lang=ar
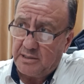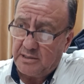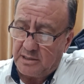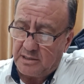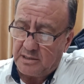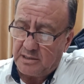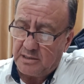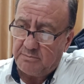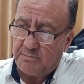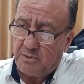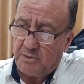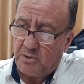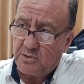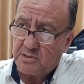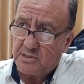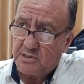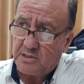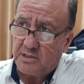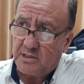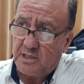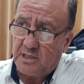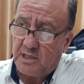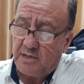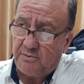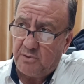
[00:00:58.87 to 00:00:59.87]
عن الخدمة
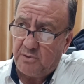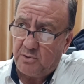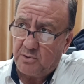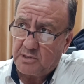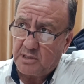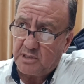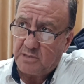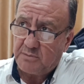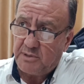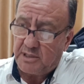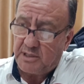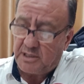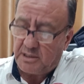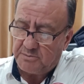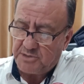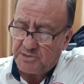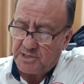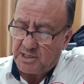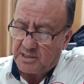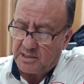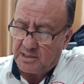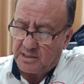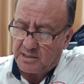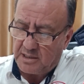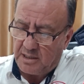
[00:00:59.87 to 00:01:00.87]
واستهدافها وتدميرها
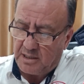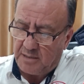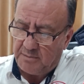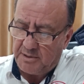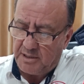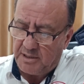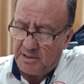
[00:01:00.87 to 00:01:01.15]
بشكل